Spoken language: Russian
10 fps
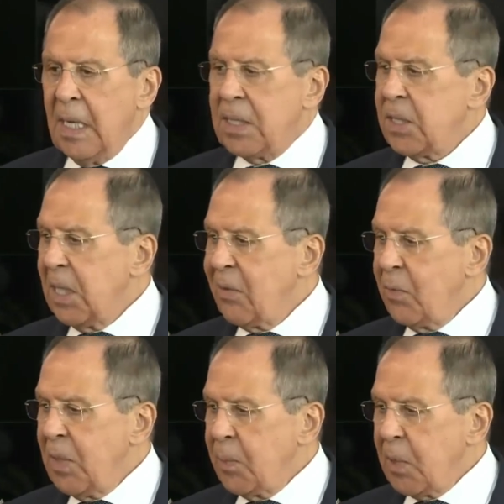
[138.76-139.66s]

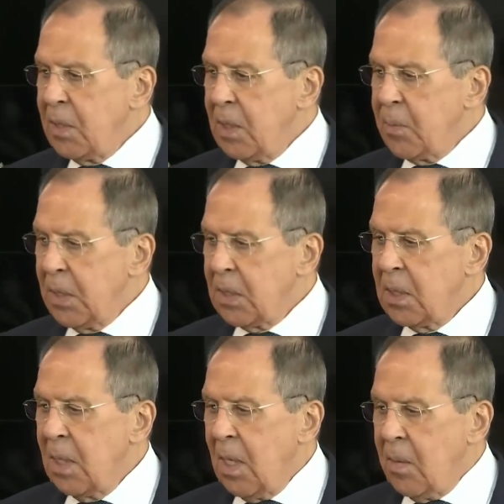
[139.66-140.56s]
отстаиваем
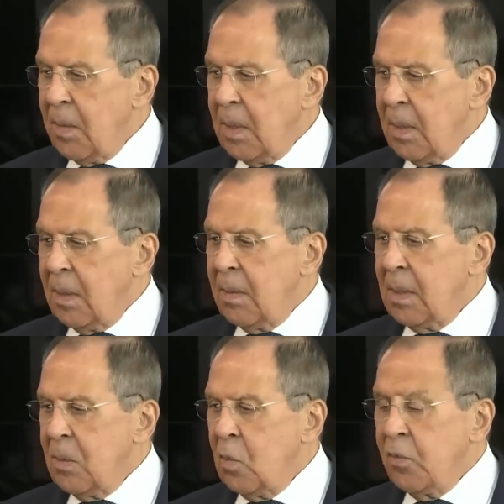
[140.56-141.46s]
необходимость
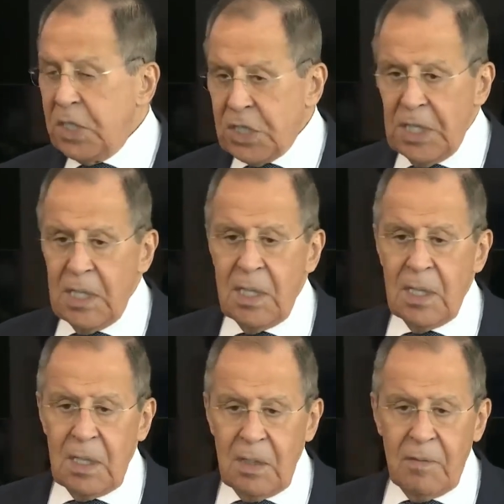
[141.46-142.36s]

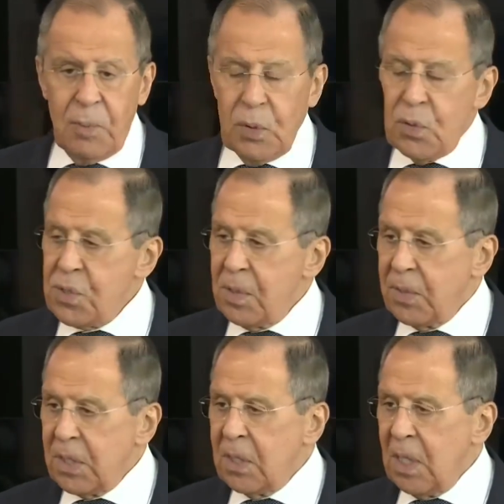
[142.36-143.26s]
уважение и в
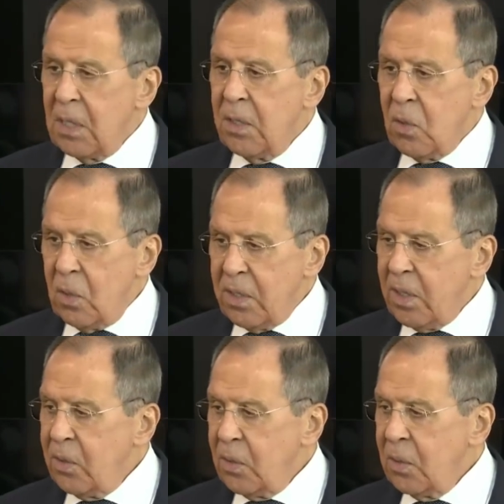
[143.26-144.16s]
будущем центральной роли,
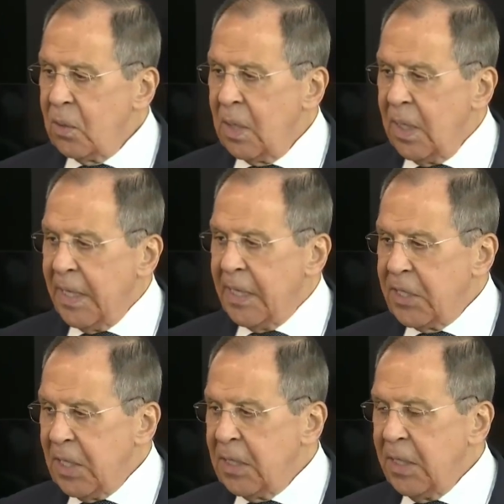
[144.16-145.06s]
которую
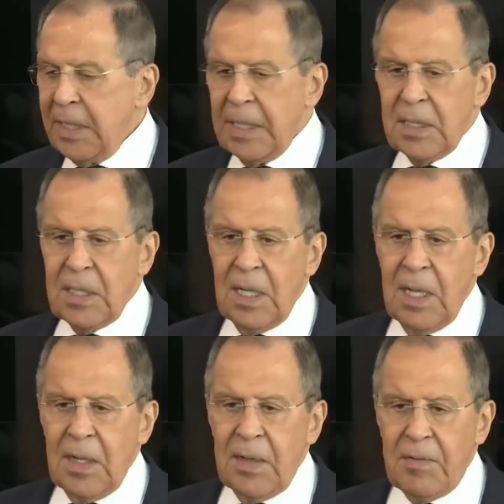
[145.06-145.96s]
ASEAN играет
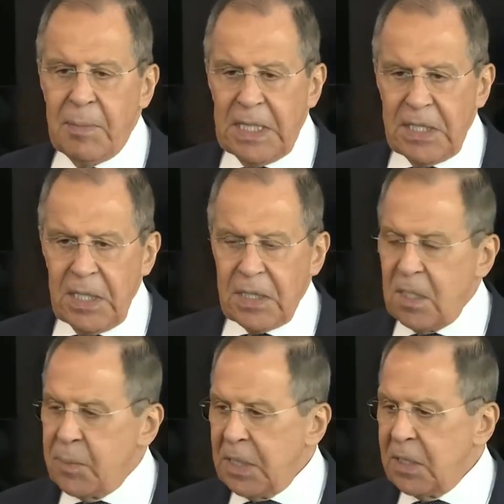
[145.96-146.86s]
в
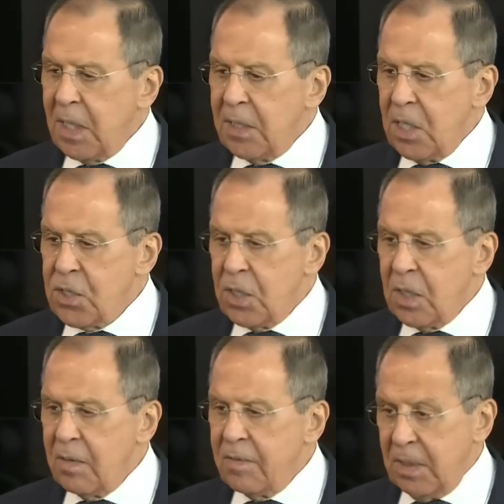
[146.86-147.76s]
процессах,
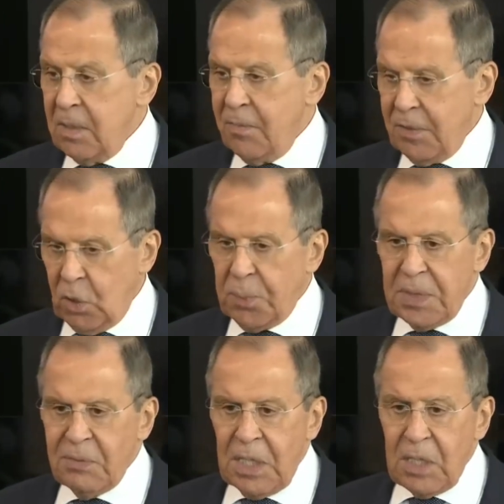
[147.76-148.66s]
происходящих в этом,
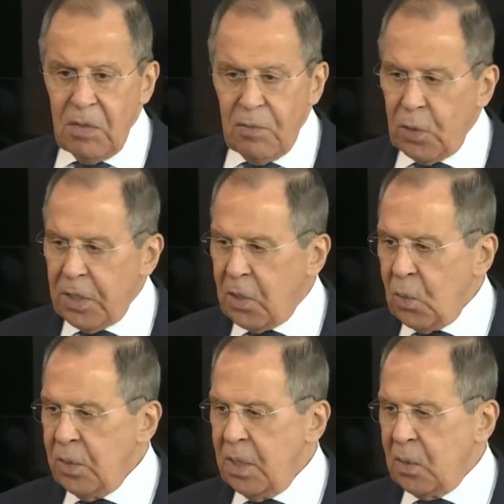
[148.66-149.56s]
собственно говоря, его
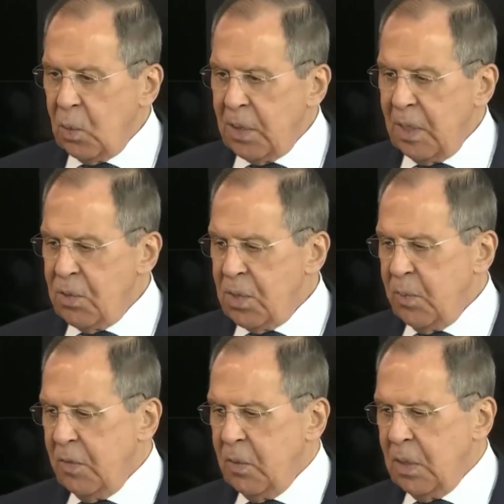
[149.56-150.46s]
регионе,
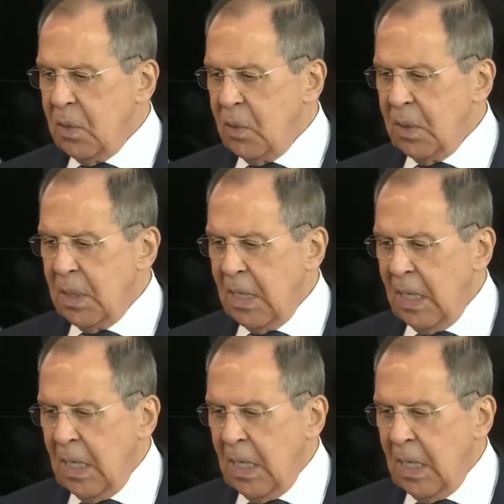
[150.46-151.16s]
окружающем его регионе.